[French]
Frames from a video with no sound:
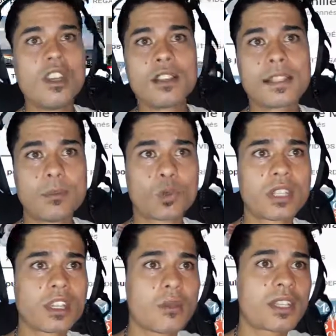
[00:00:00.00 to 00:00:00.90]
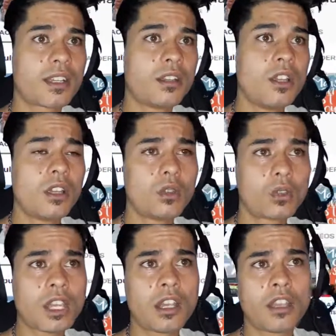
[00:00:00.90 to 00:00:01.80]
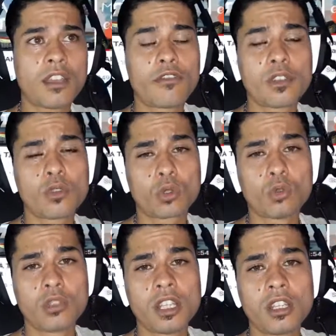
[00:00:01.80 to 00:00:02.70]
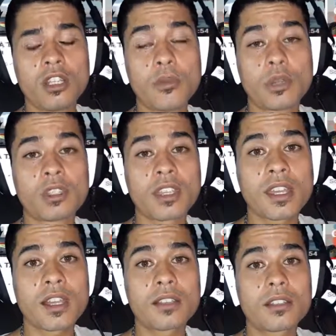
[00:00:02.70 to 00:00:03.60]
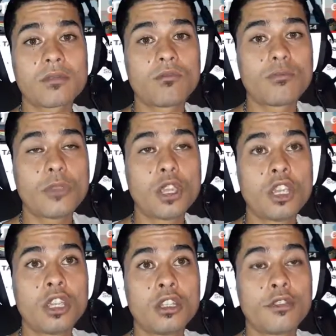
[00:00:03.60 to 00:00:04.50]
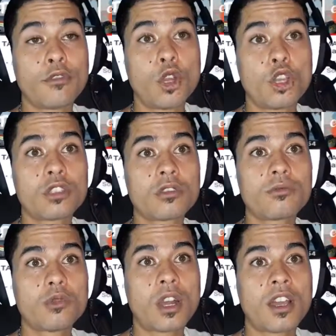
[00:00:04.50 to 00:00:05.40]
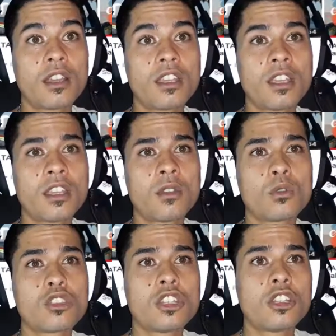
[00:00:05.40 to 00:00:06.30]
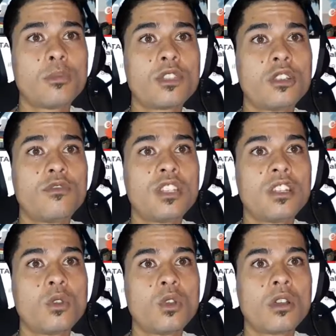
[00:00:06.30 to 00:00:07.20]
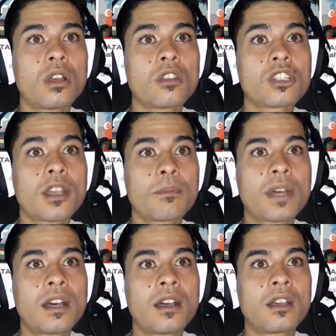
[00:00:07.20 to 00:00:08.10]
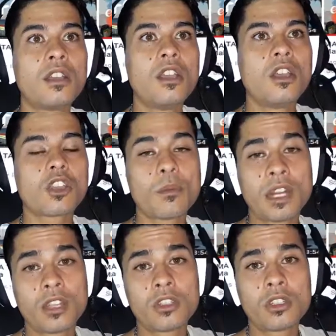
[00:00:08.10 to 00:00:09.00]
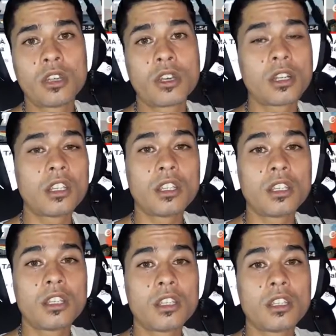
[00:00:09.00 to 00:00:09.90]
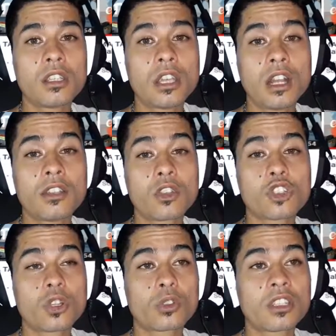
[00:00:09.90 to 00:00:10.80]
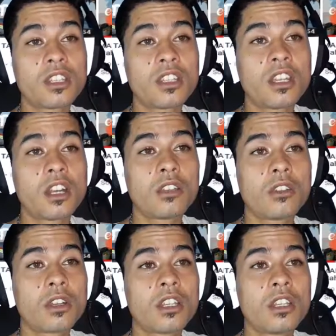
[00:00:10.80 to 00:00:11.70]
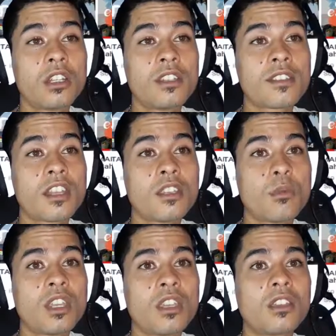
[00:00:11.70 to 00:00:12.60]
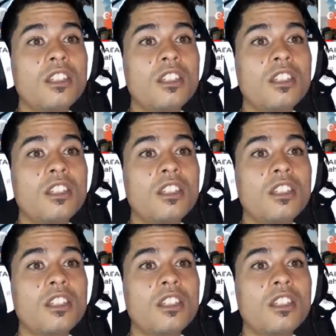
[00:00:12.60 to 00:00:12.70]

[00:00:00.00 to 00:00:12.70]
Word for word: C'est monté comme ça. Donc elle, fait surtout des, podcasts et des vlogs. Voilà. Et aussi des petites vidéos euh, sympas. Comme elle adore les. Elle adore chanter, elle adore les dessins animés.